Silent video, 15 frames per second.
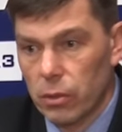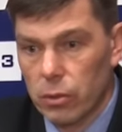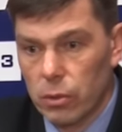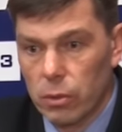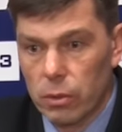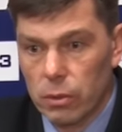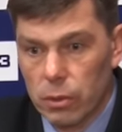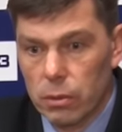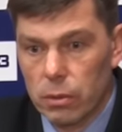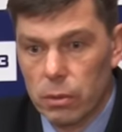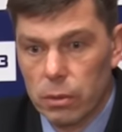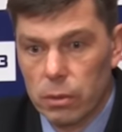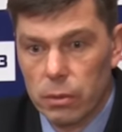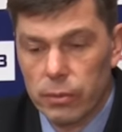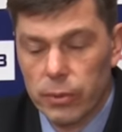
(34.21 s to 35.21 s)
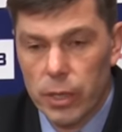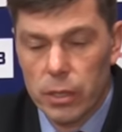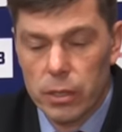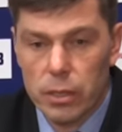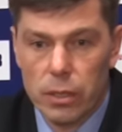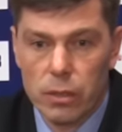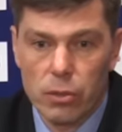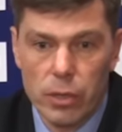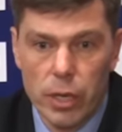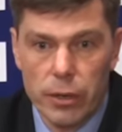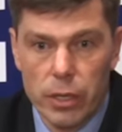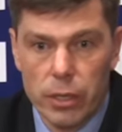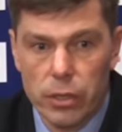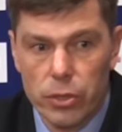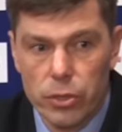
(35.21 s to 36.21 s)
Но вот э, в конце, ну,
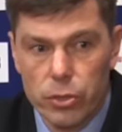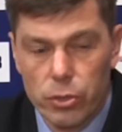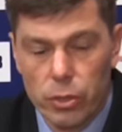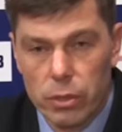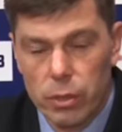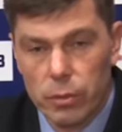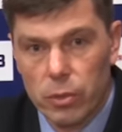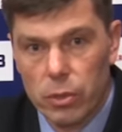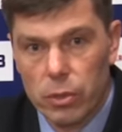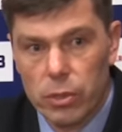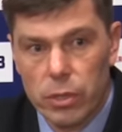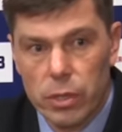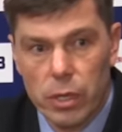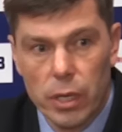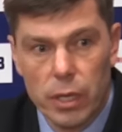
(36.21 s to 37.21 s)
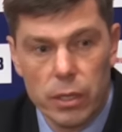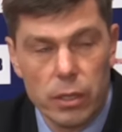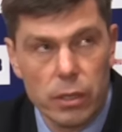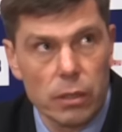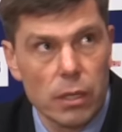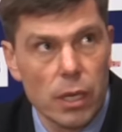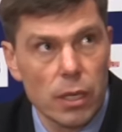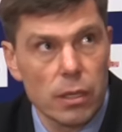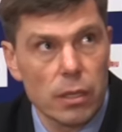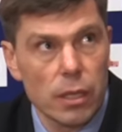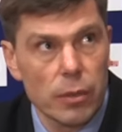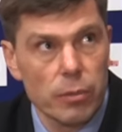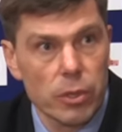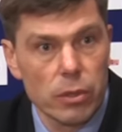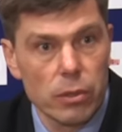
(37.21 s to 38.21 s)
наверное, и счет немного 4-1, дали
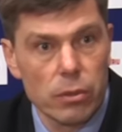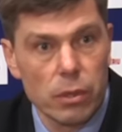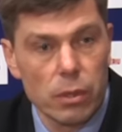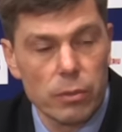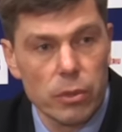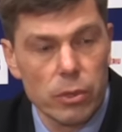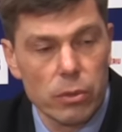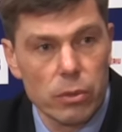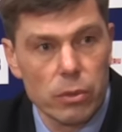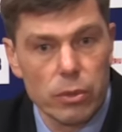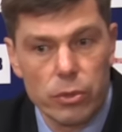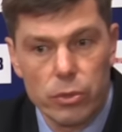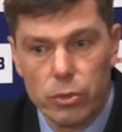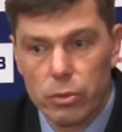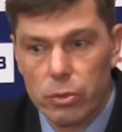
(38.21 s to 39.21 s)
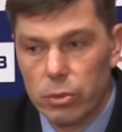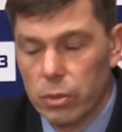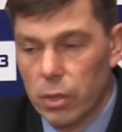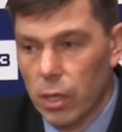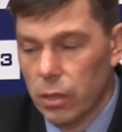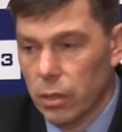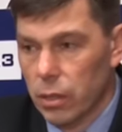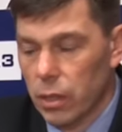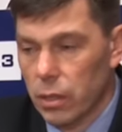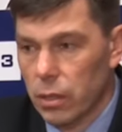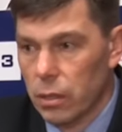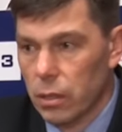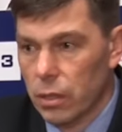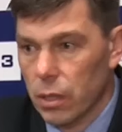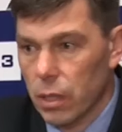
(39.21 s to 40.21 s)
слабину, слабину и чуть усталость,
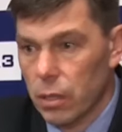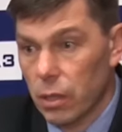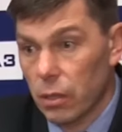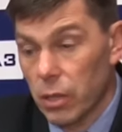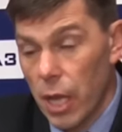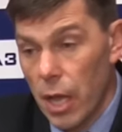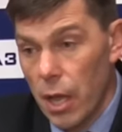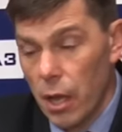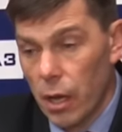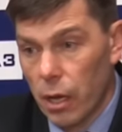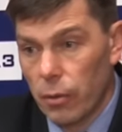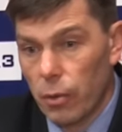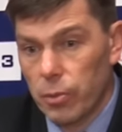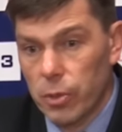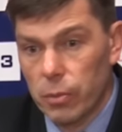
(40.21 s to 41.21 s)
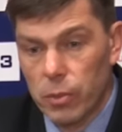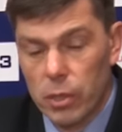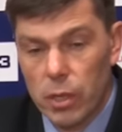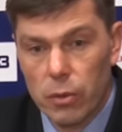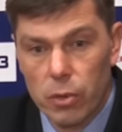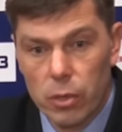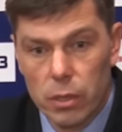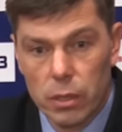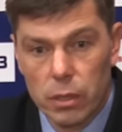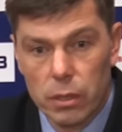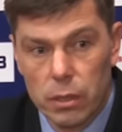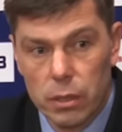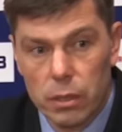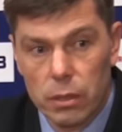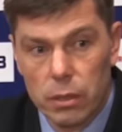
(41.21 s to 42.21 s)
конечно, сказал. А в общем мы довольны
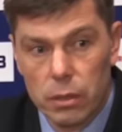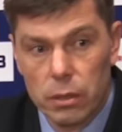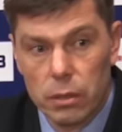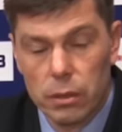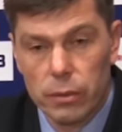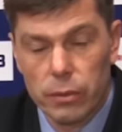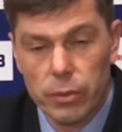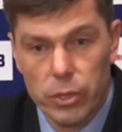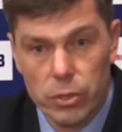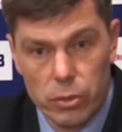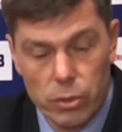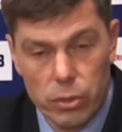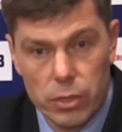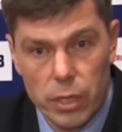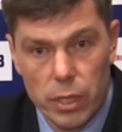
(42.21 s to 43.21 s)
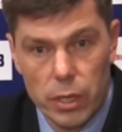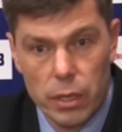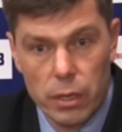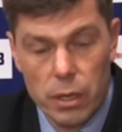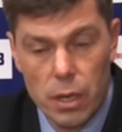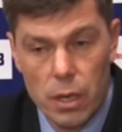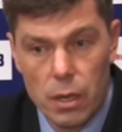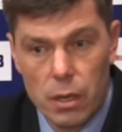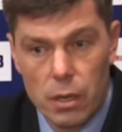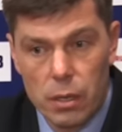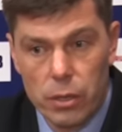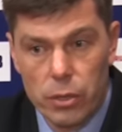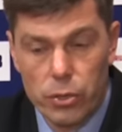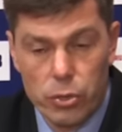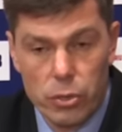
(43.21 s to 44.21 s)
и выездной серией.
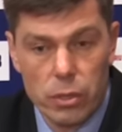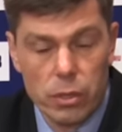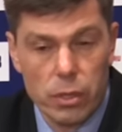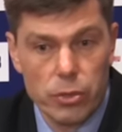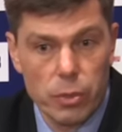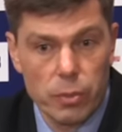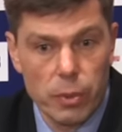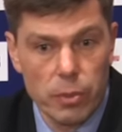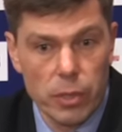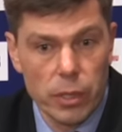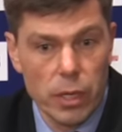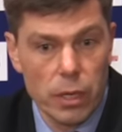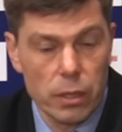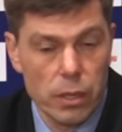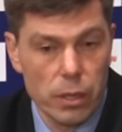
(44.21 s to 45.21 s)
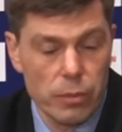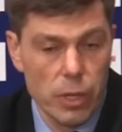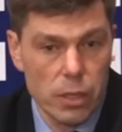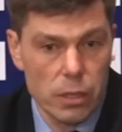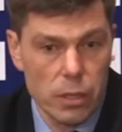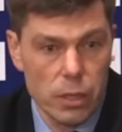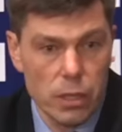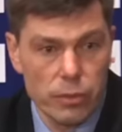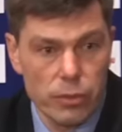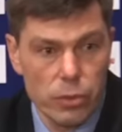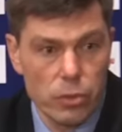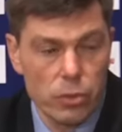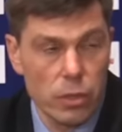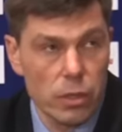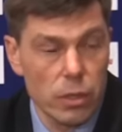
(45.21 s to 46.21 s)
И еще раз хочу поблагодарить ребят за
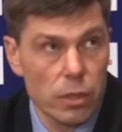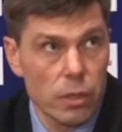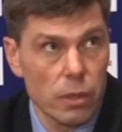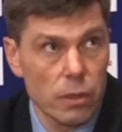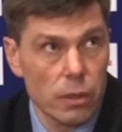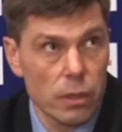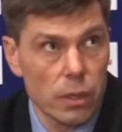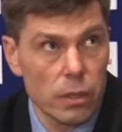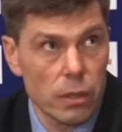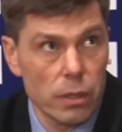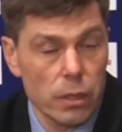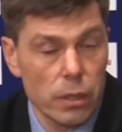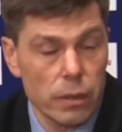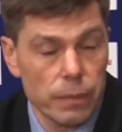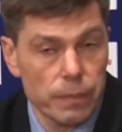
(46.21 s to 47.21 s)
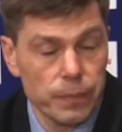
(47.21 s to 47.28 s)
все, что они сделали на этой серии.